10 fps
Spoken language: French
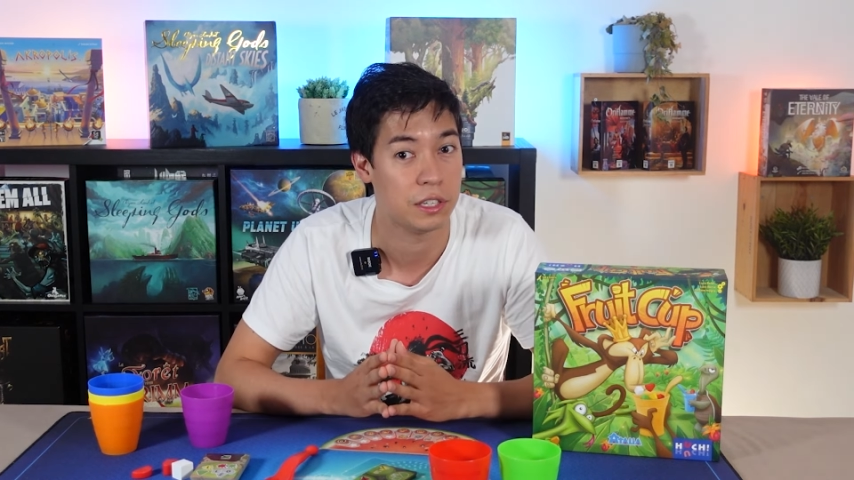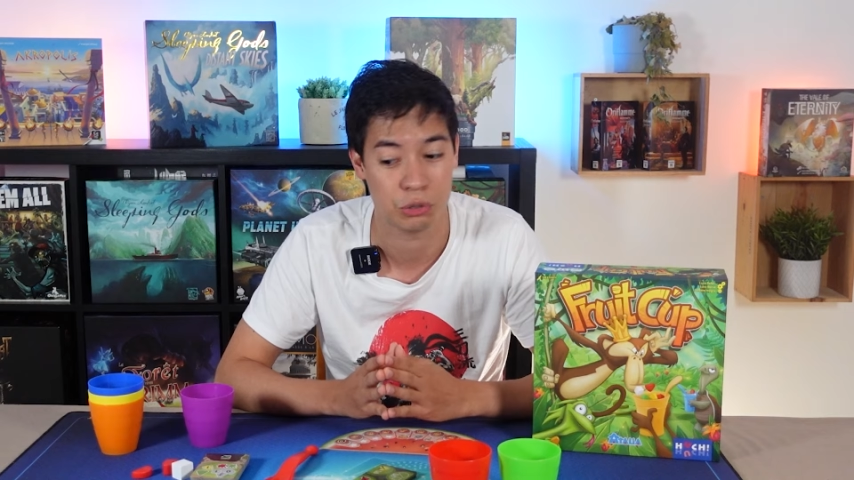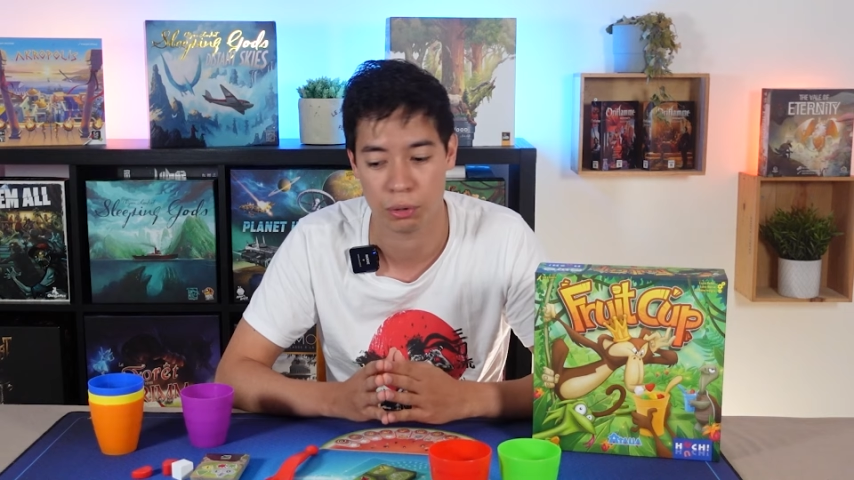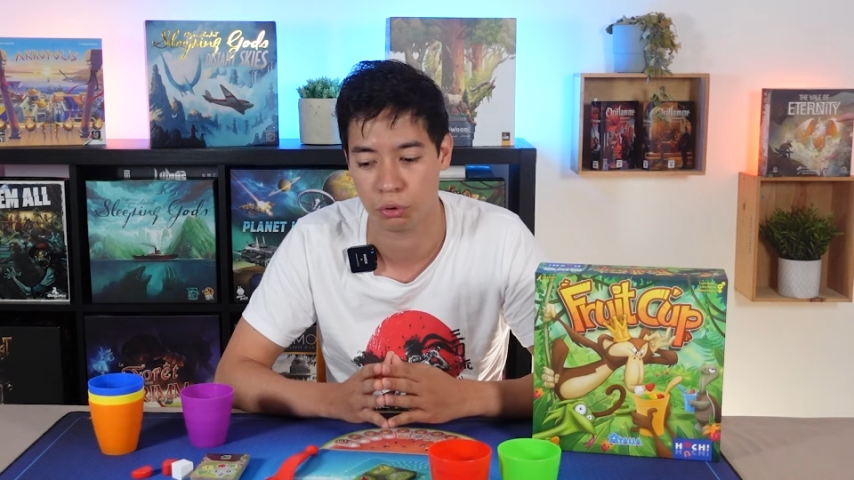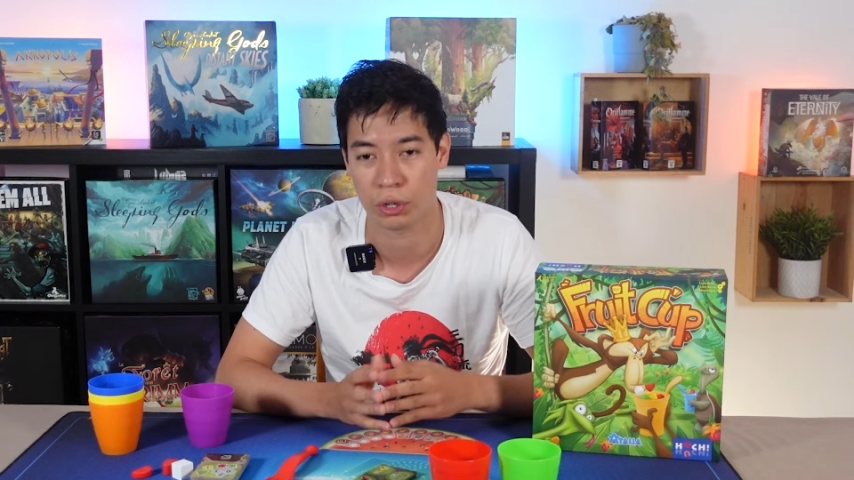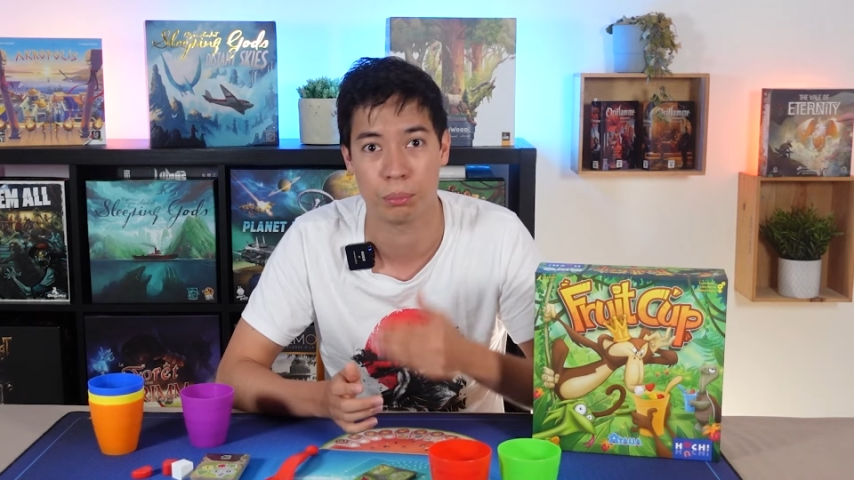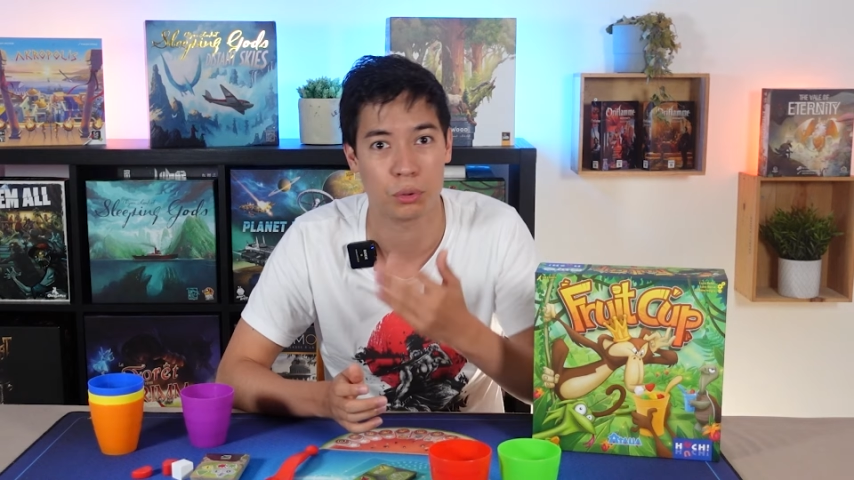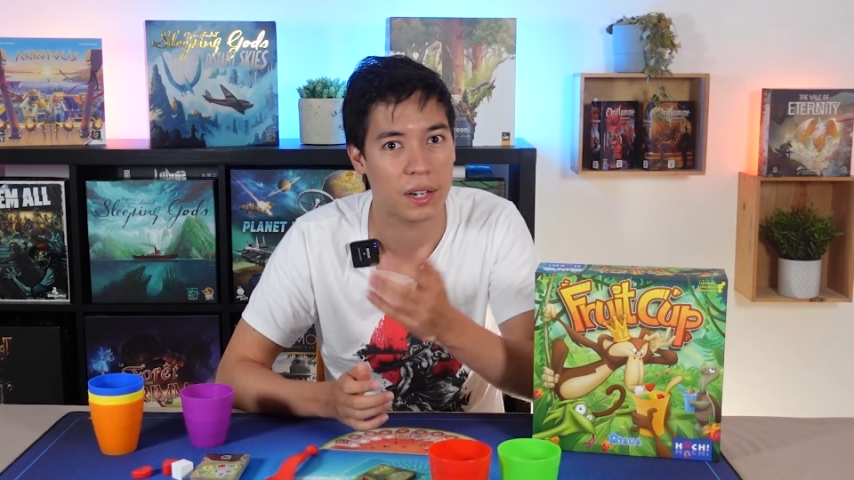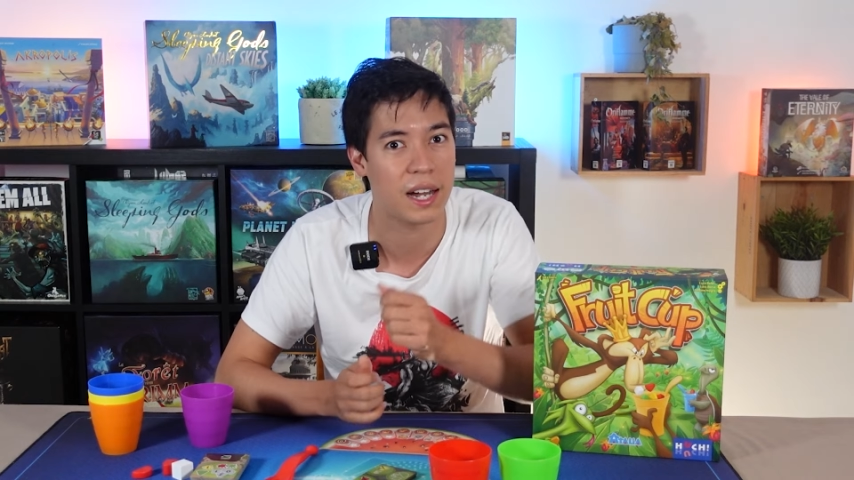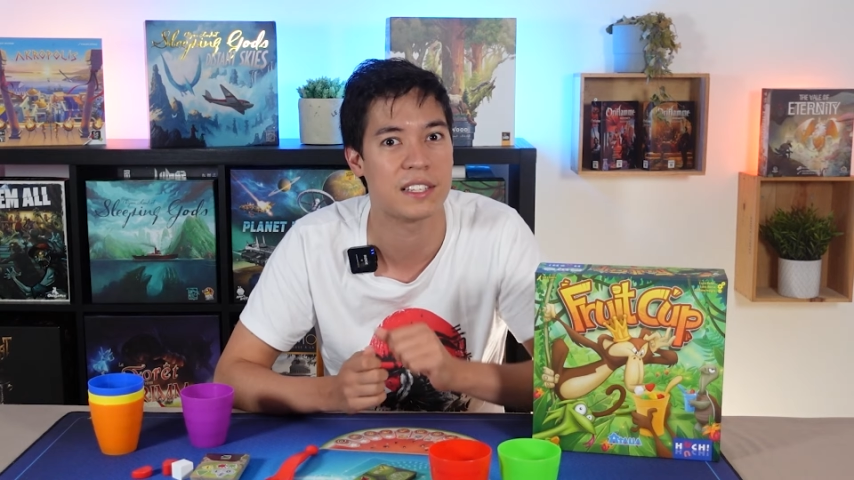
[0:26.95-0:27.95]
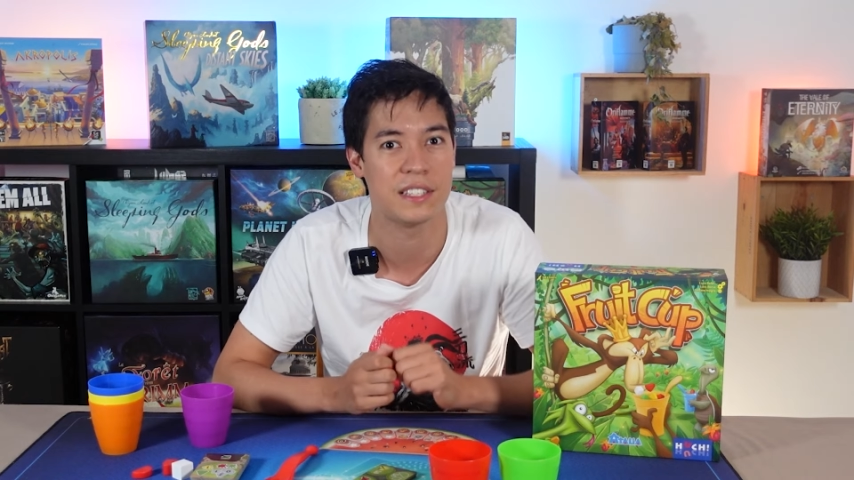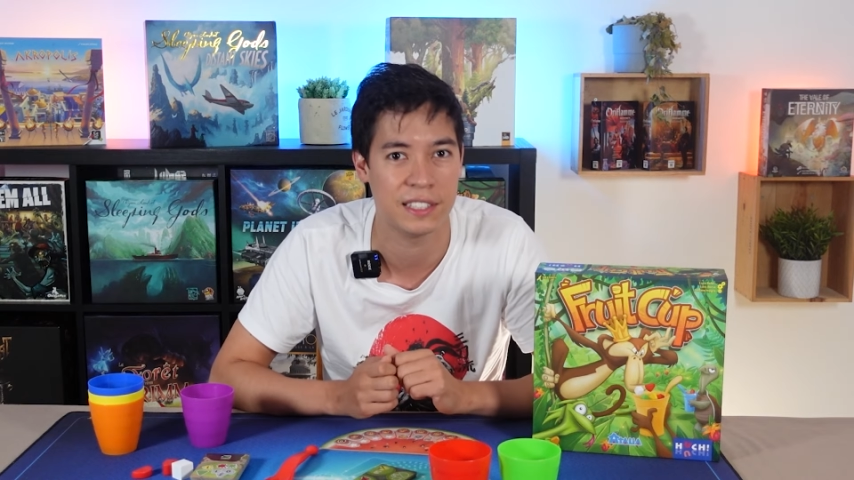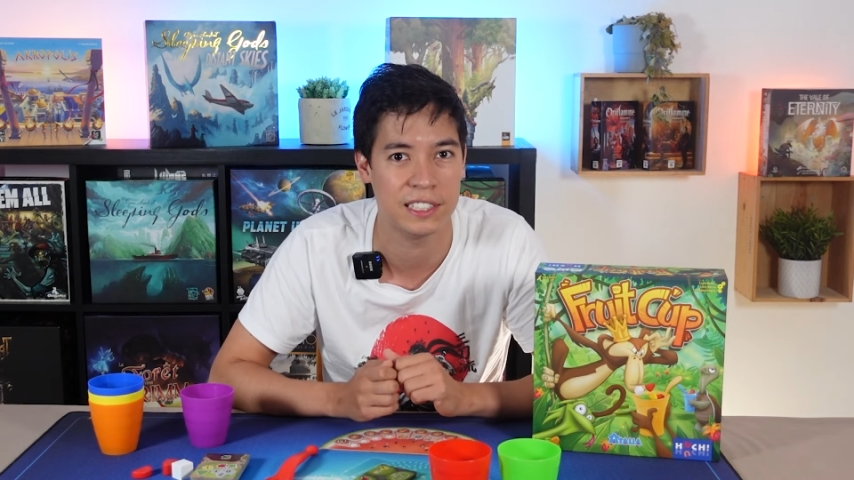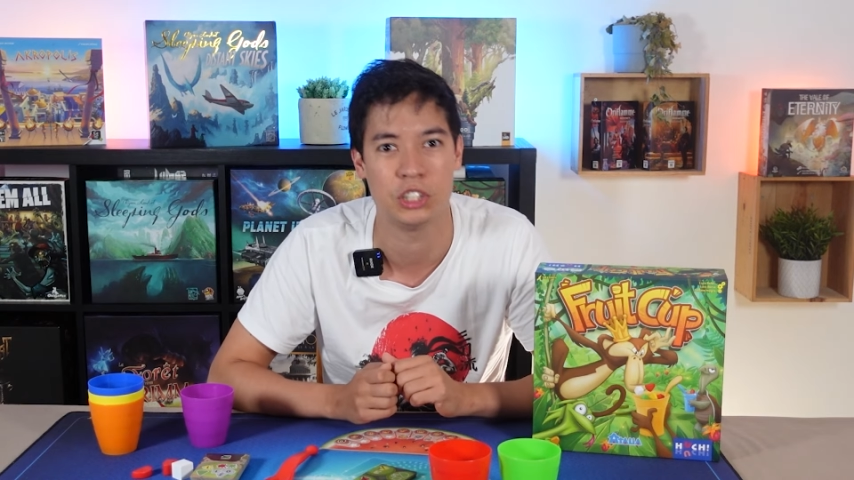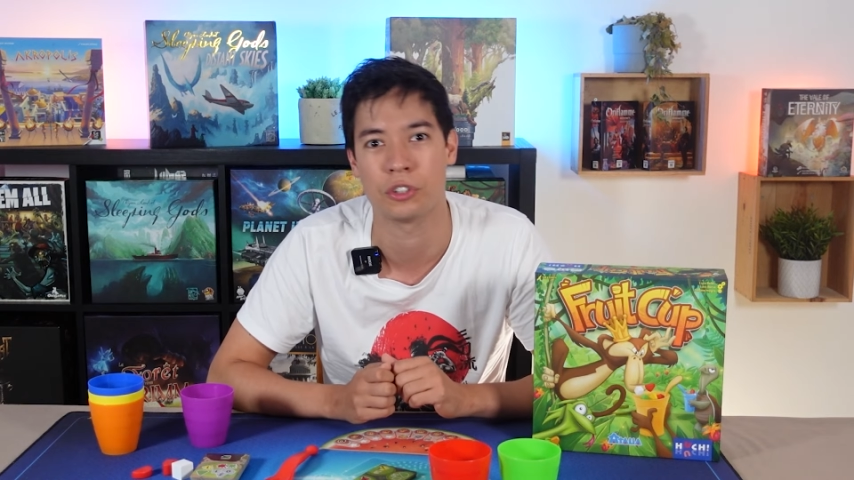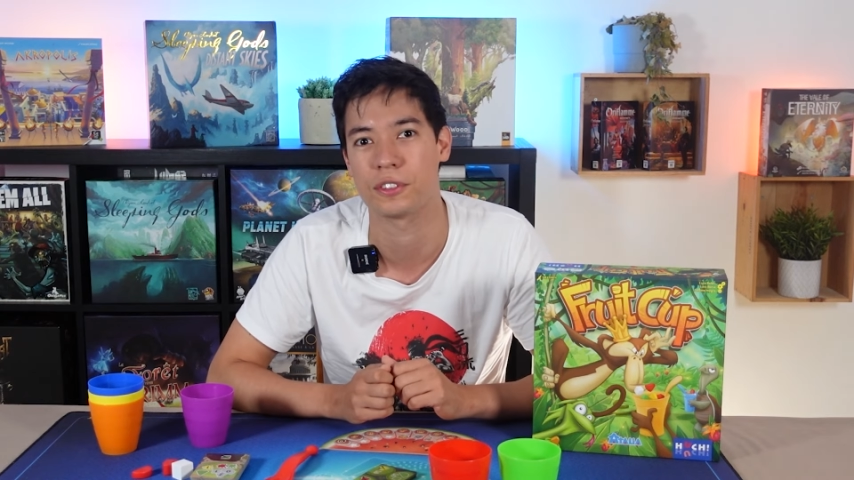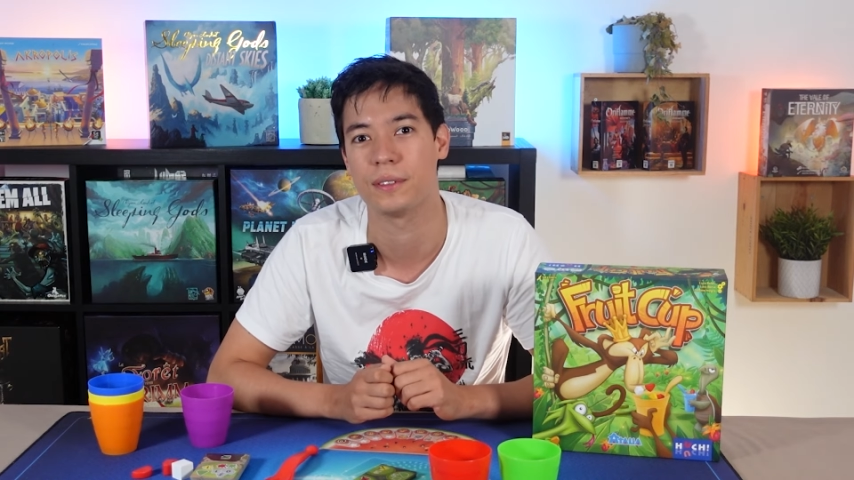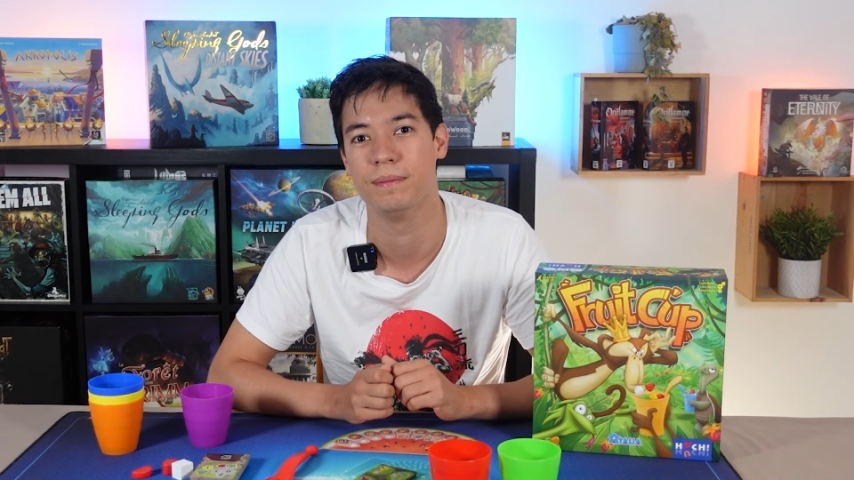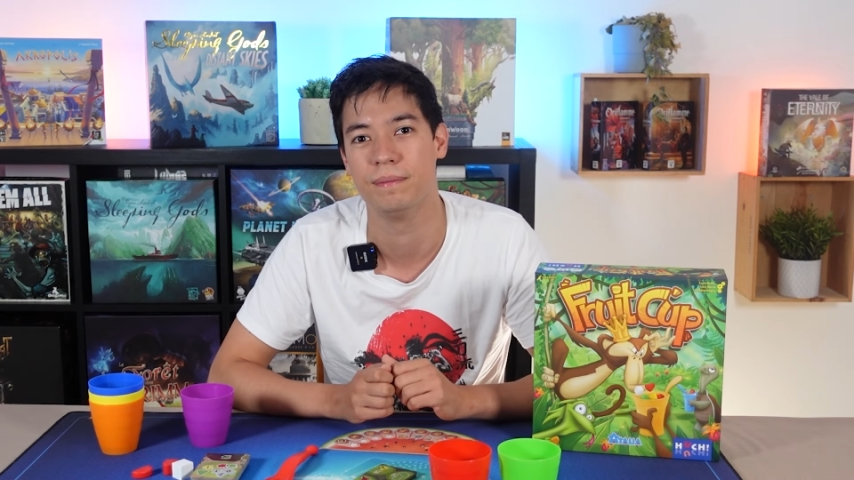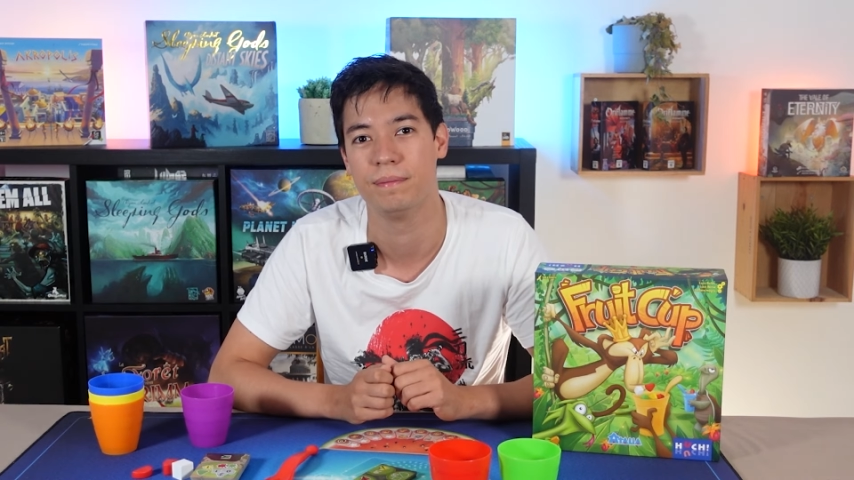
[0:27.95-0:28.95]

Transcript: histoire de répondre à ses exigences.